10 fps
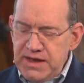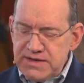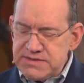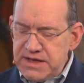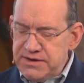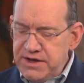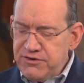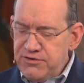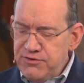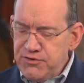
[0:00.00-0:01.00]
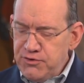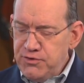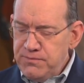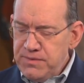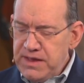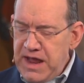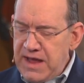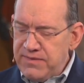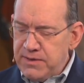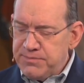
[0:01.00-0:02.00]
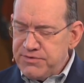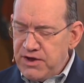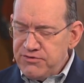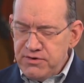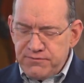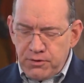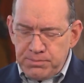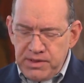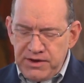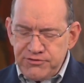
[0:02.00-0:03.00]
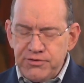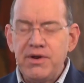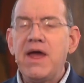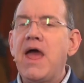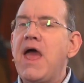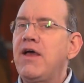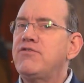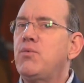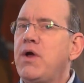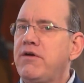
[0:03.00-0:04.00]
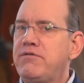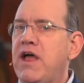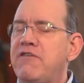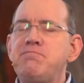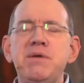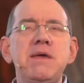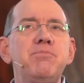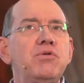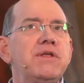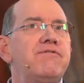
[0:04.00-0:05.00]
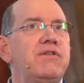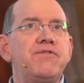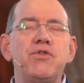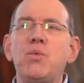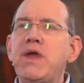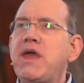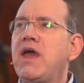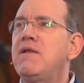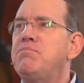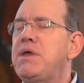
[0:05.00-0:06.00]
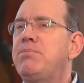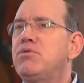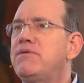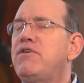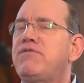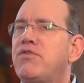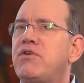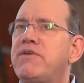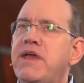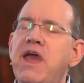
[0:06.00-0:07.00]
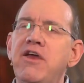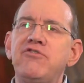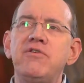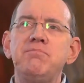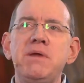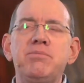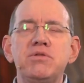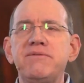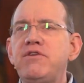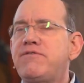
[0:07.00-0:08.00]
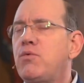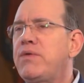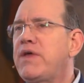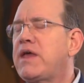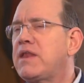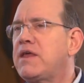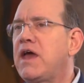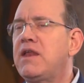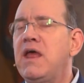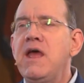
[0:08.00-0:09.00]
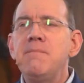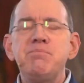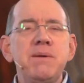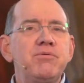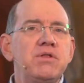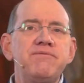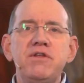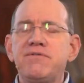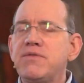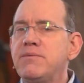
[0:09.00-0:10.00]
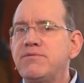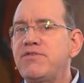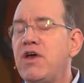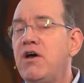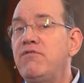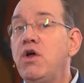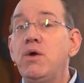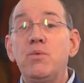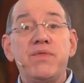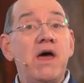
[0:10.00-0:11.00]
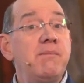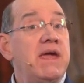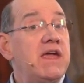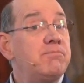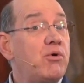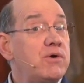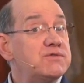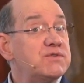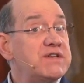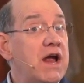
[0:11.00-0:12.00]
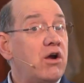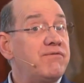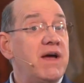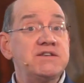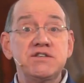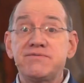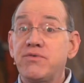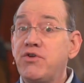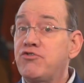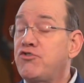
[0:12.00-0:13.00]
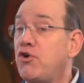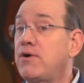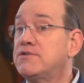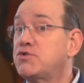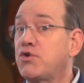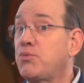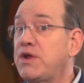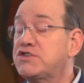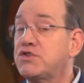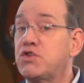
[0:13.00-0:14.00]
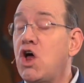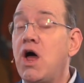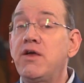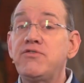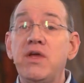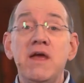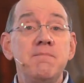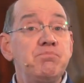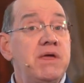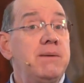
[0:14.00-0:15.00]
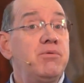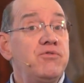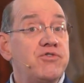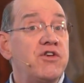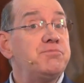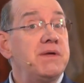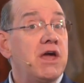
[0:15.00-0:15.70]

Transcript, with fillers: É o vício e a obsessão por prazer como forma de vida, pessoas que só querem finais de semana, que só querem férias, que só querem receber, que só vivem para si mesmas, sem fazerem sacrifícios por suas igrejas para alcançar os perdidos, pessoas que se